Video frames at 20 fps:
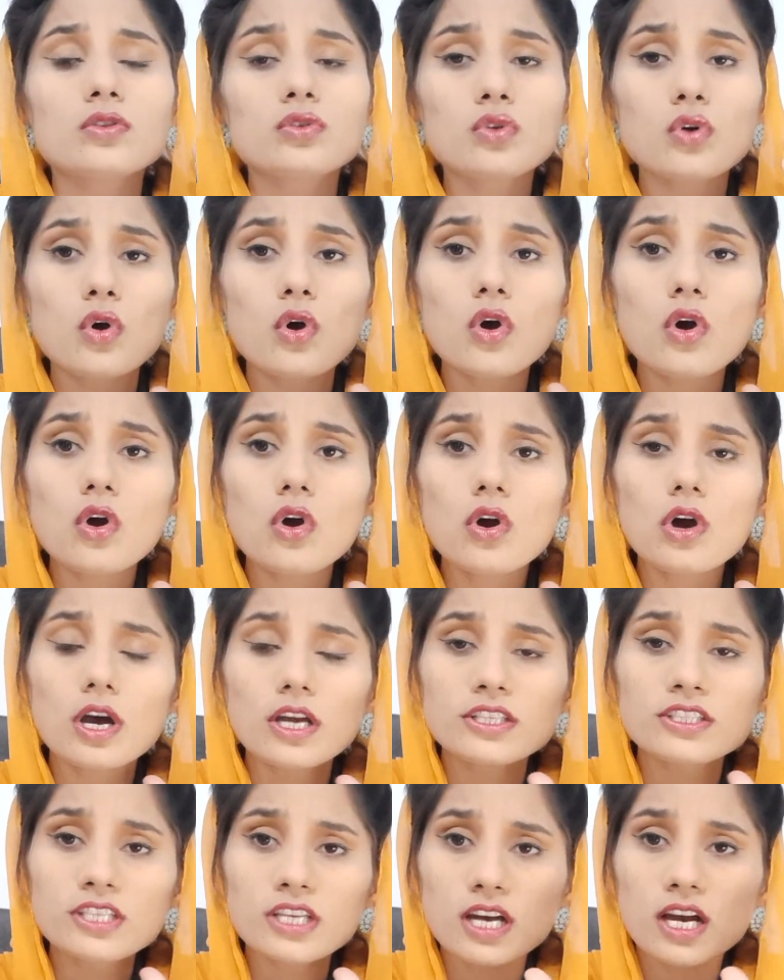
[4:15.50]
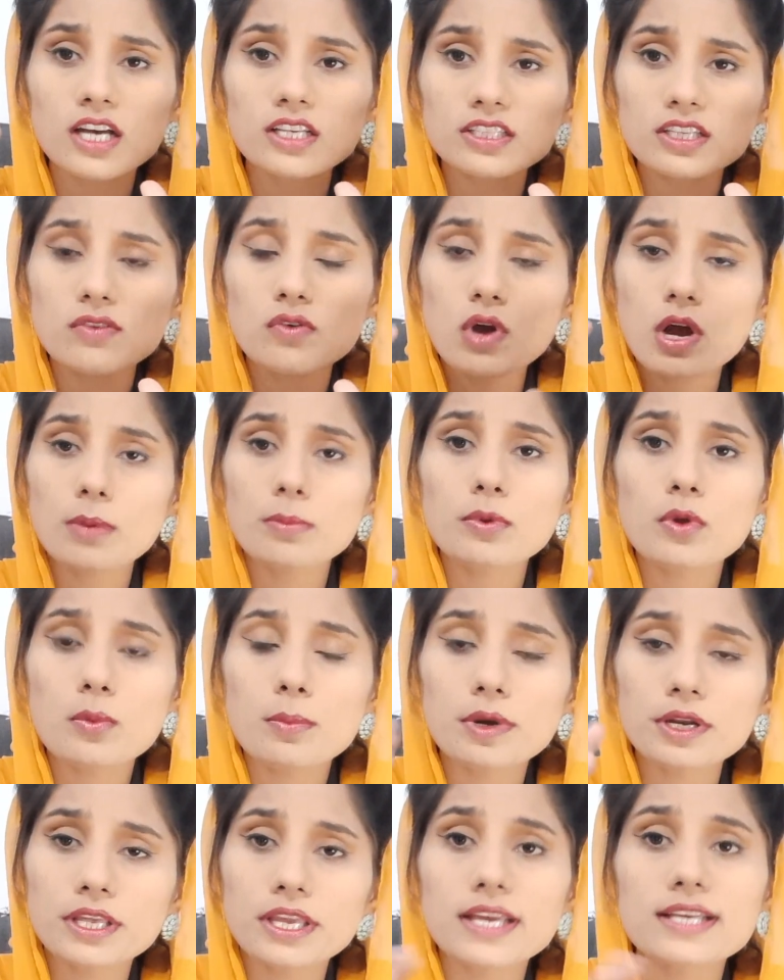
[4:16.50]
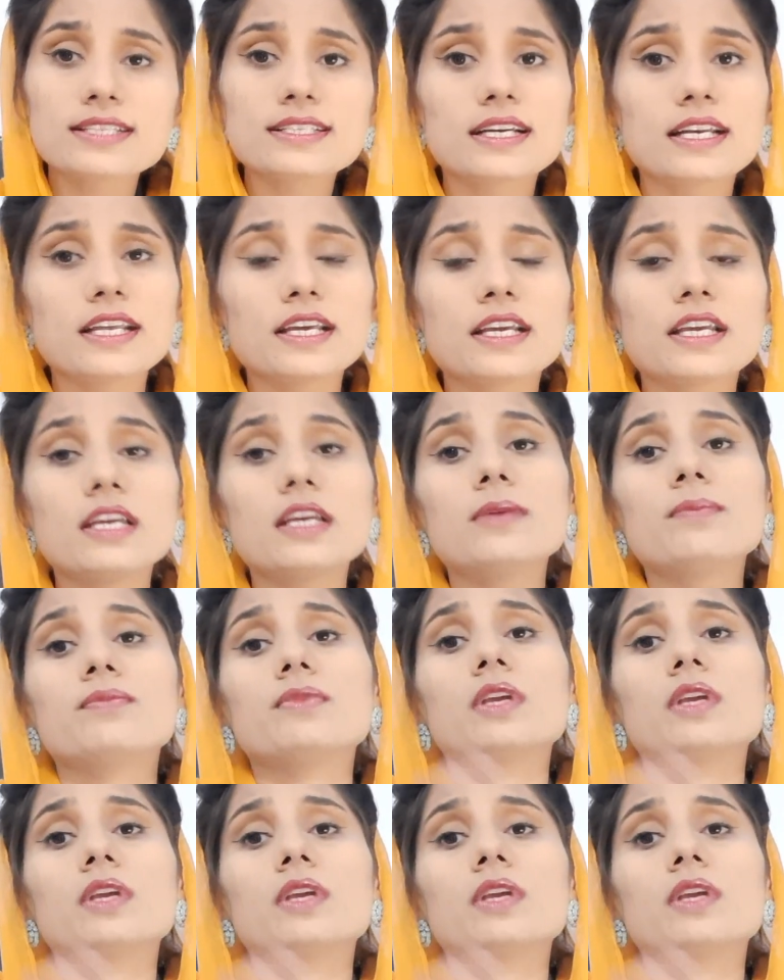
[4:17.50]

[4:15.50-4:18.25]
तो अच्छे हाथ से वो आपके ऊपर केस करेगी